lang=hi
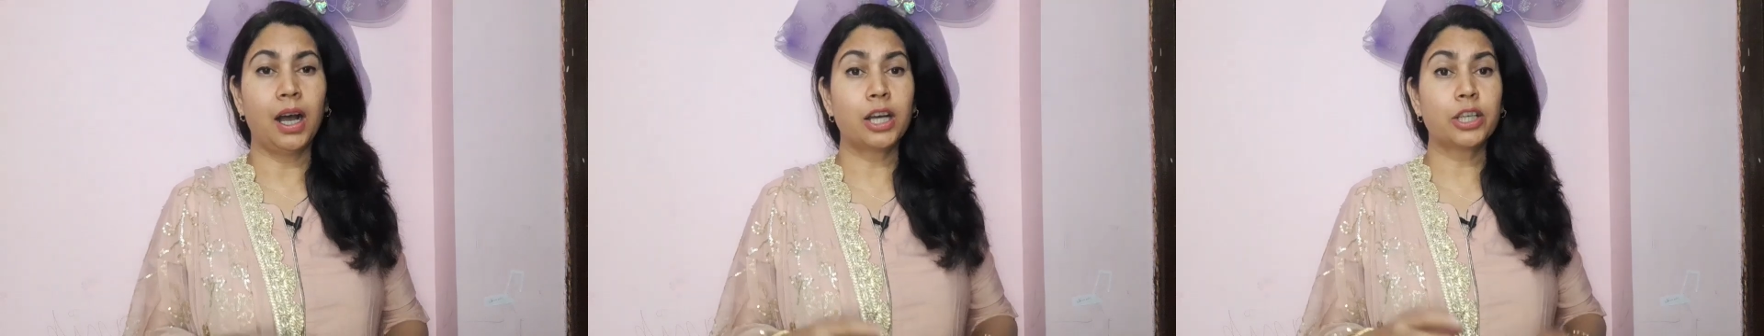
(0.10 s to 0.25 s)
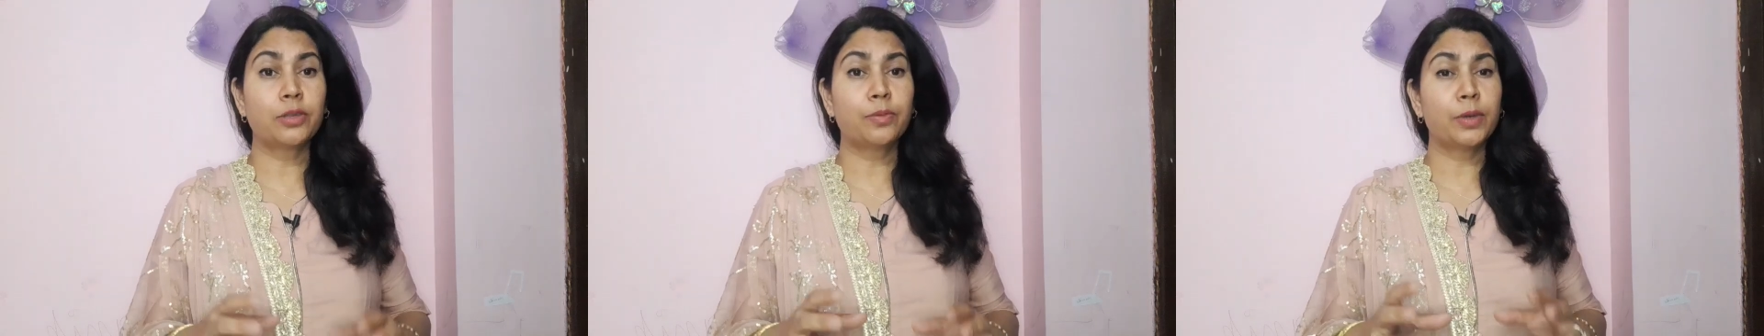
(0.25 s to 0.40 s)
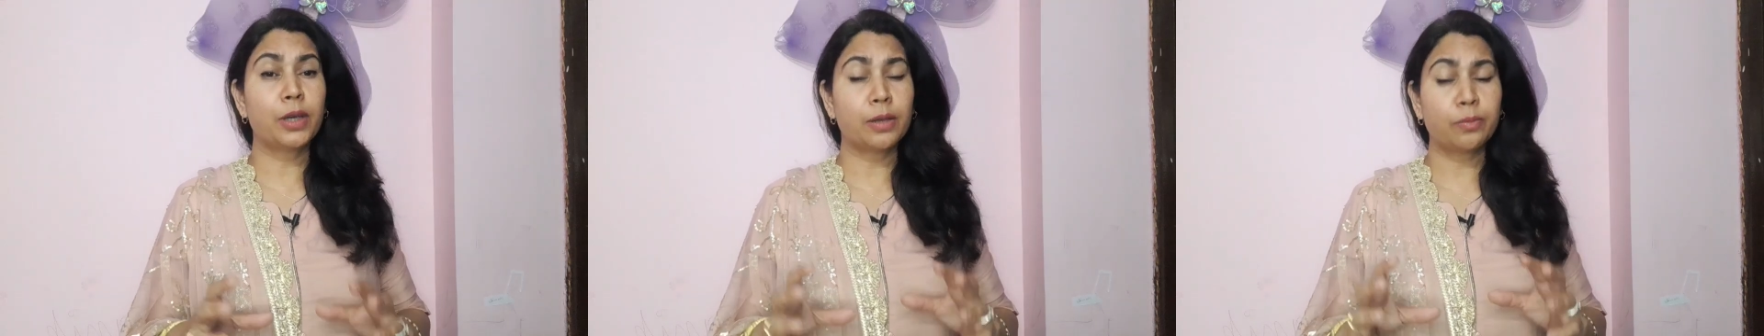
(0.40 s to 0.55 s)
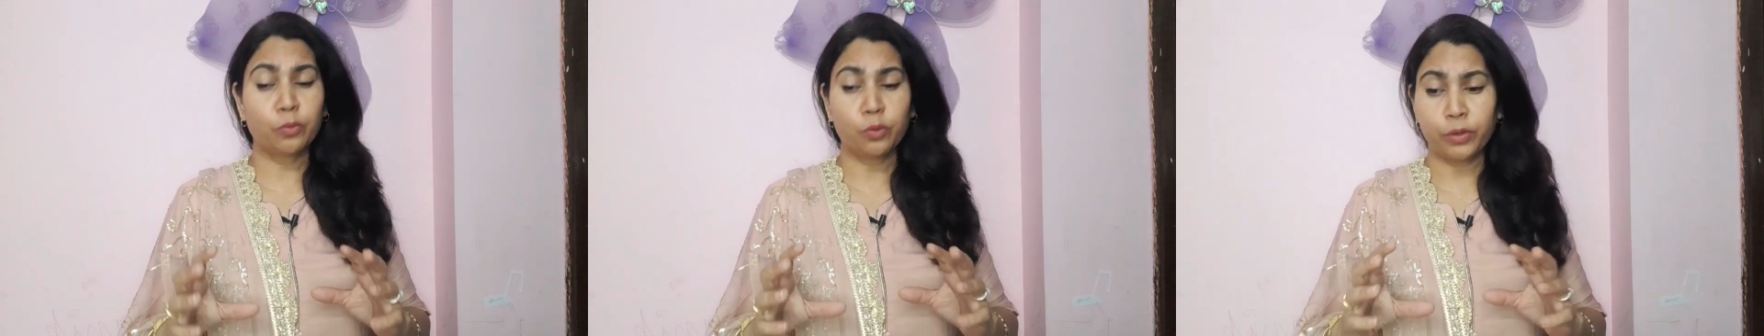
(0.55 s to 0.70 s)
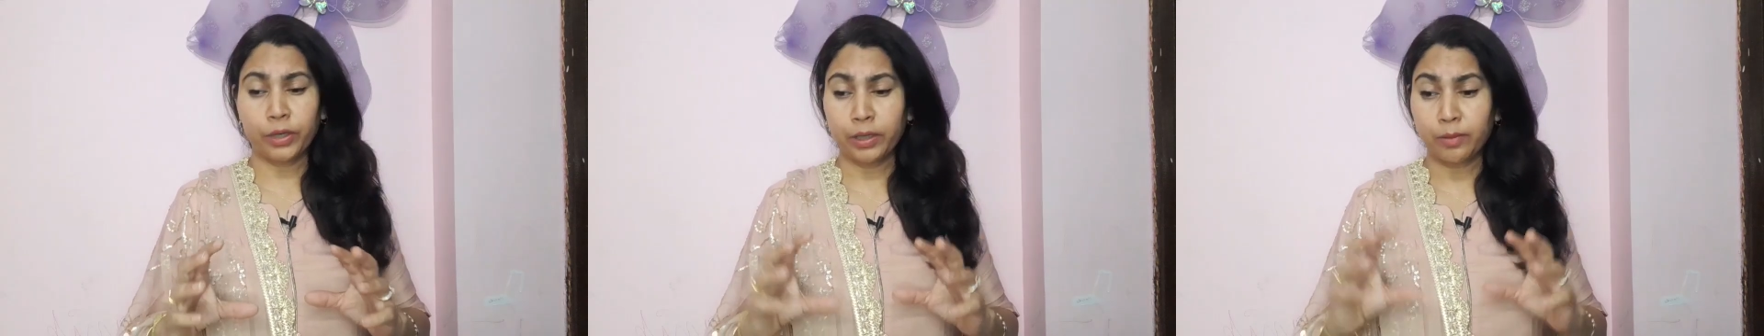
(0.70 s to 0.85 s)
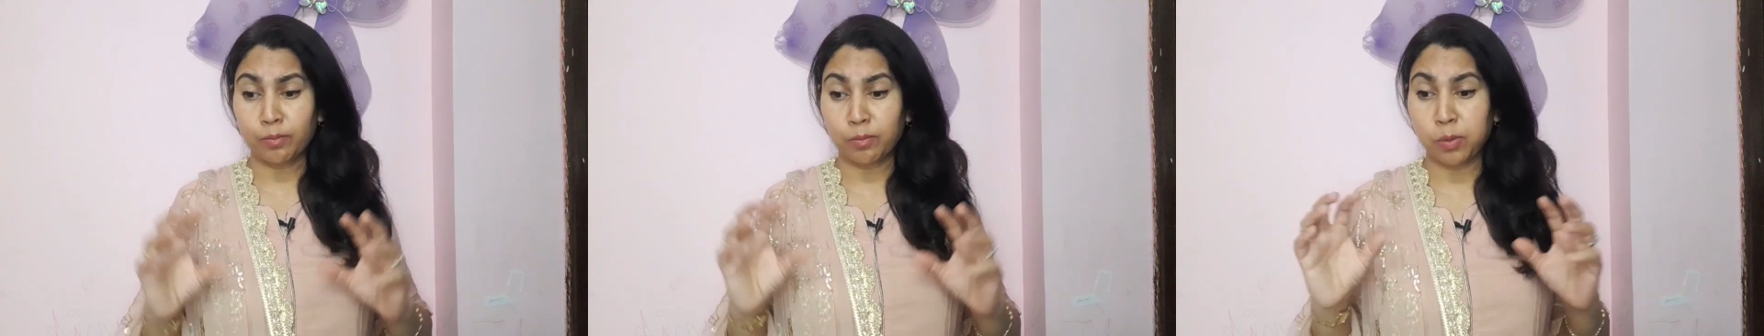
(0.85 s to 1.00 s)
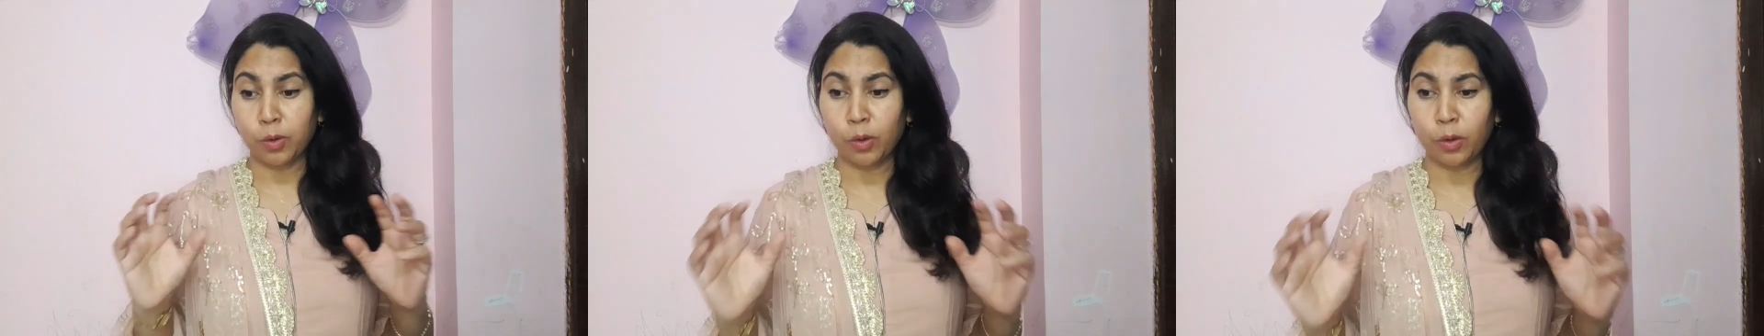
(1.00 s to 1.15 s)
आज मैं आपको
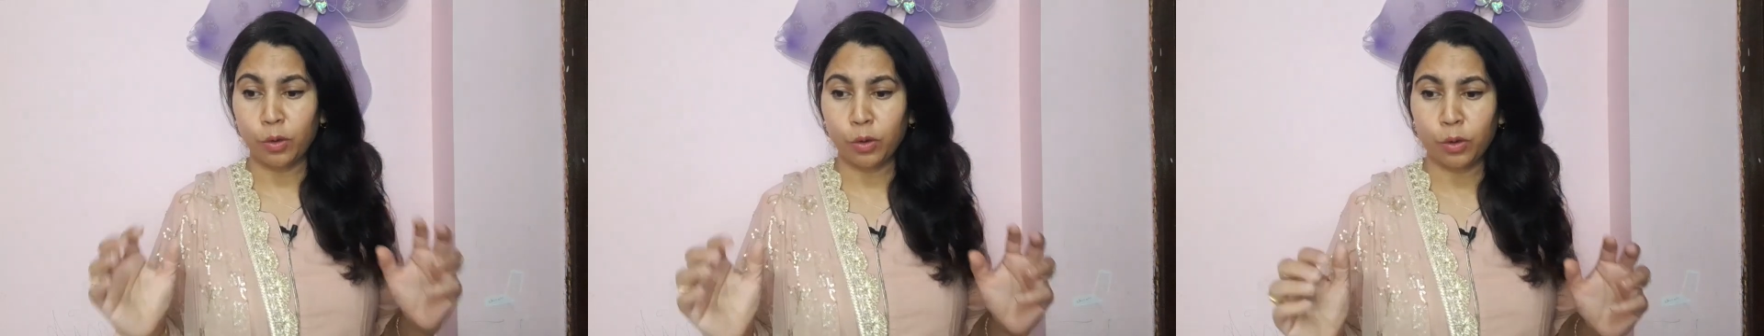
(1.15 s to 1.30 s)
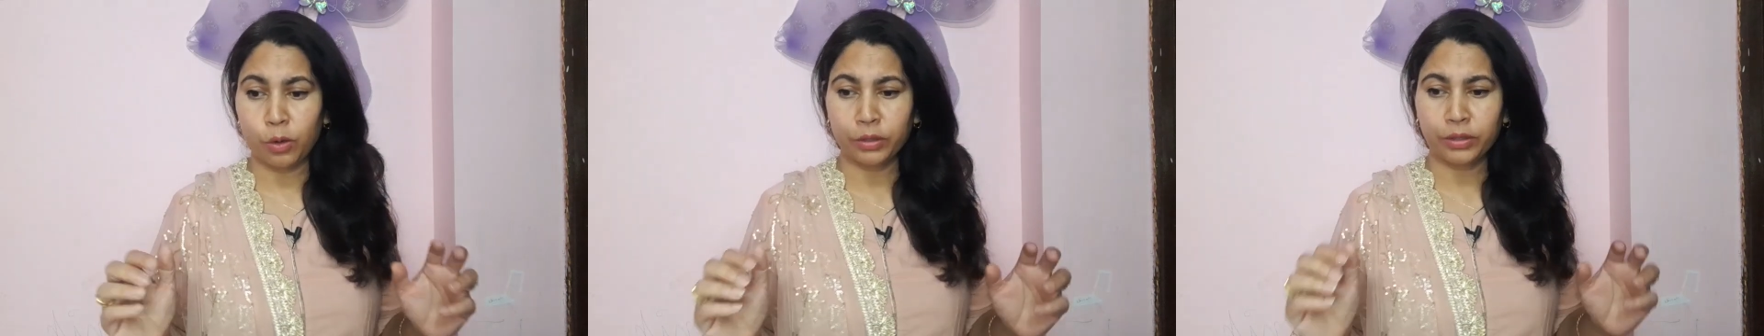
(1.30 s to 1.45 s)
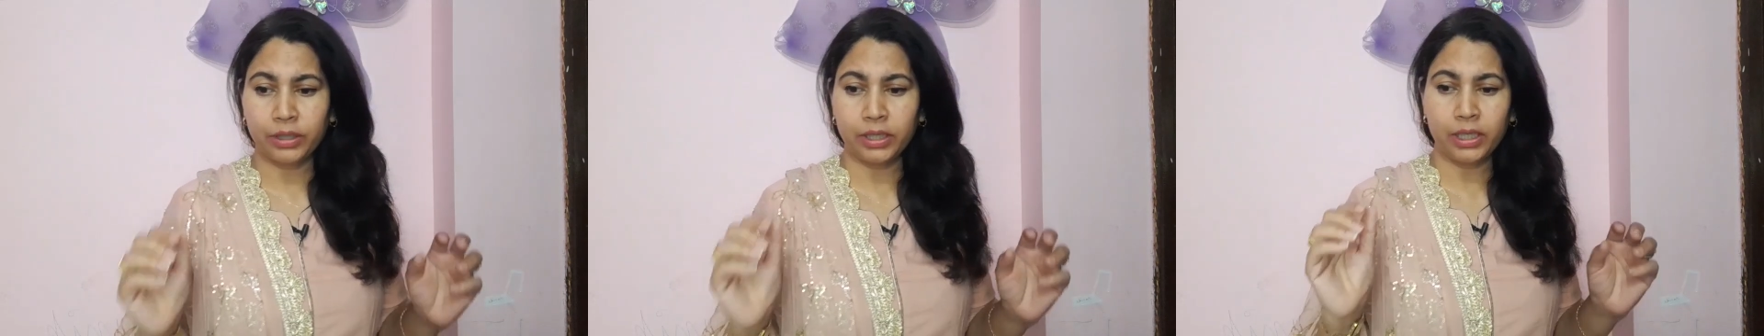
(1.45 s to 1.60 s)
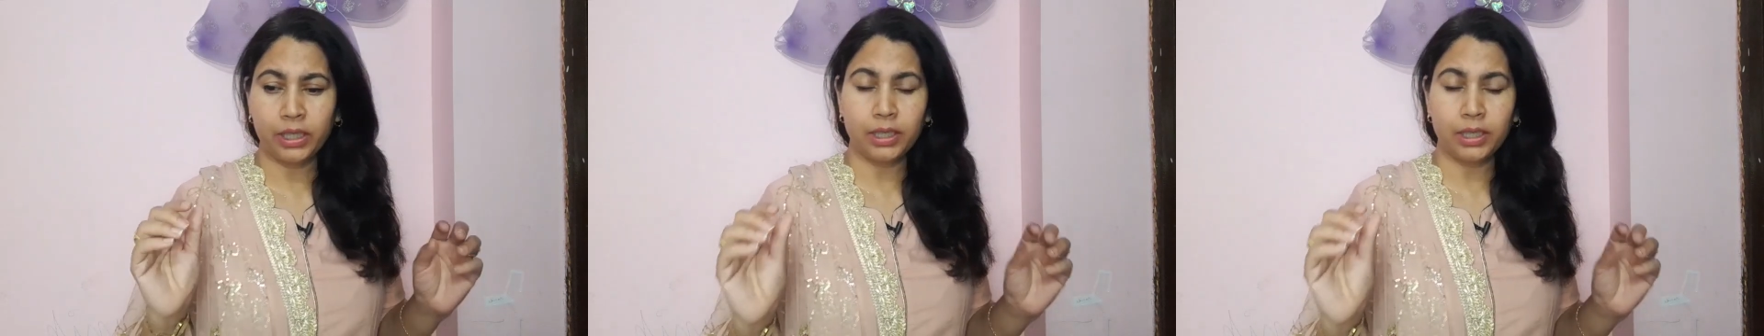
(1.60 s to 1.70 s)
एक बहुत